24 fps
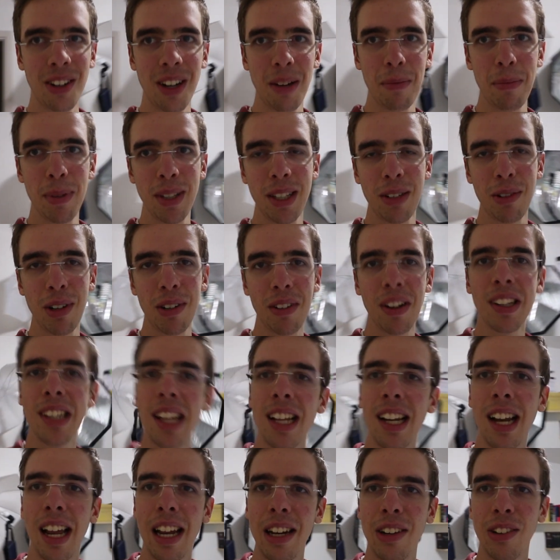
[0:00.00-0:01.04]
Capite una
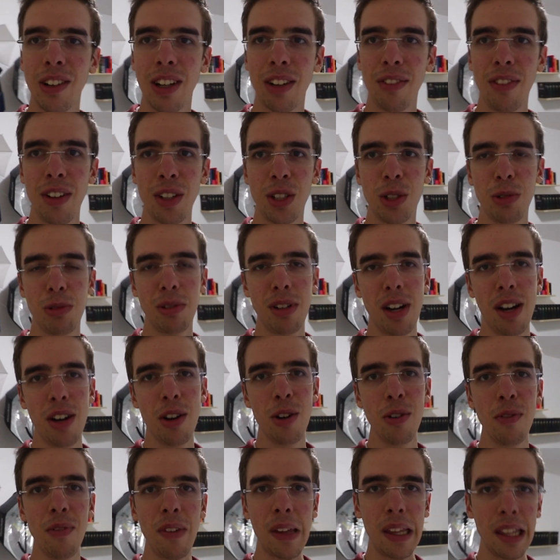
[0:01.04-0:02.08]
volta all'anno che faccio un
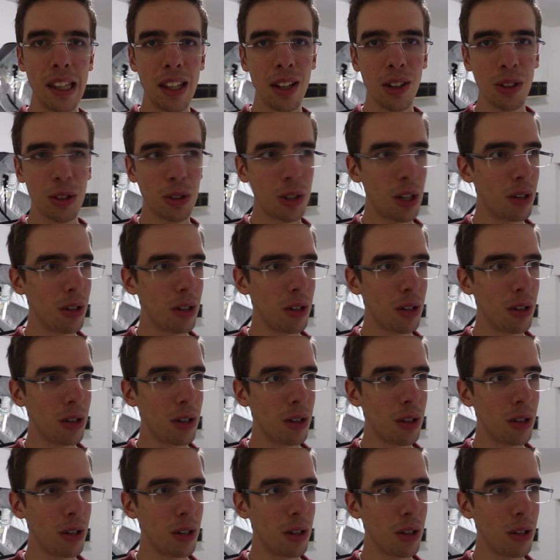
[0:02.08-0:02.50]
non video,